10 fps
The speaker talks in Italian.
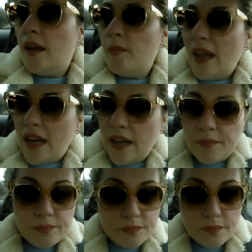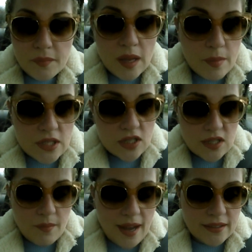Bene, bimbi
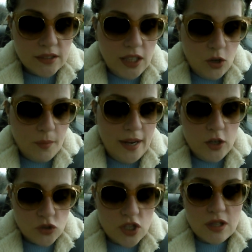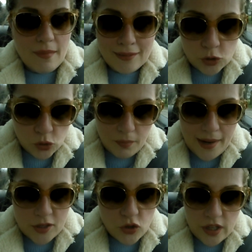sistemati, o meglio sistemato
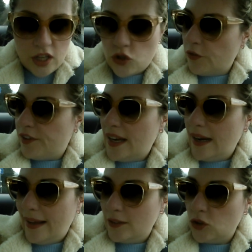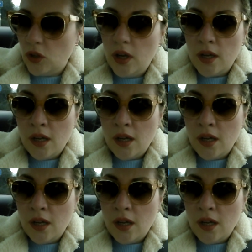Tommaso che adesso fila a letto,